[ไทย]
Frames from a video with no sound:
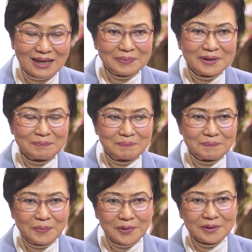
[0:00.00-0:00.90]
พืช
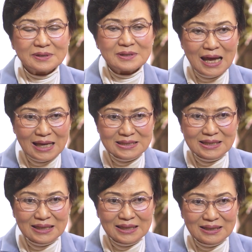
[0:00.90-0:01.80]
ผลห้าช
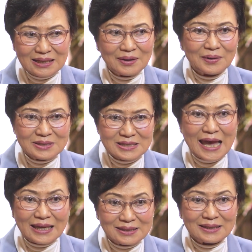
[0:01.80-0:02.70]
นิดแล้วก็จ่า
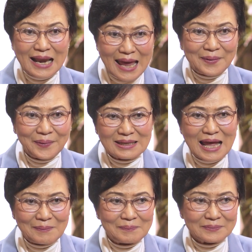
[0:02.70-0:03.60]
ยเงินแล้ว
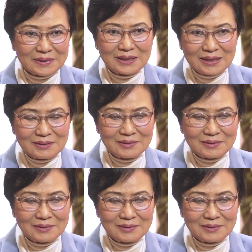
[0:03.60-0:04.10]
ตามที่